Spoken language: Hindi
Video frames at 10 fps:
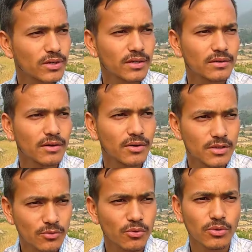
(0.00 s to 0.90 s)
ने और
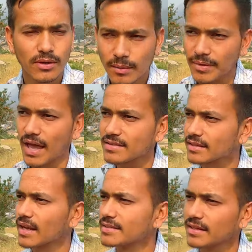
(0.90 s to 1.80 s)
इसको प्रयास
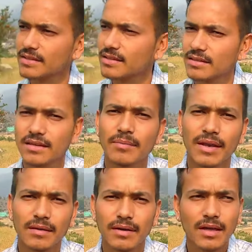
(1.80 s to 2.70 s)
करना चाहिए अधिक से अधिक
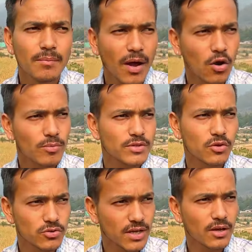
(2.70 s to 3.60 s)
हमारे पहाड़ों में
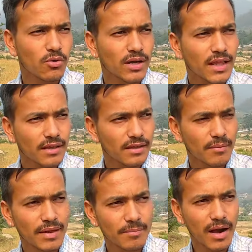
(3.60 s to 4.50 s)
स्वरोजगार होगा ताकि
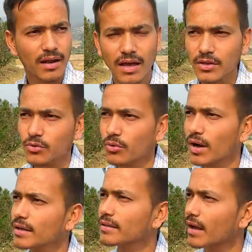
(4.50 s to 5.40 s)
हमारा पहाड़ का युवा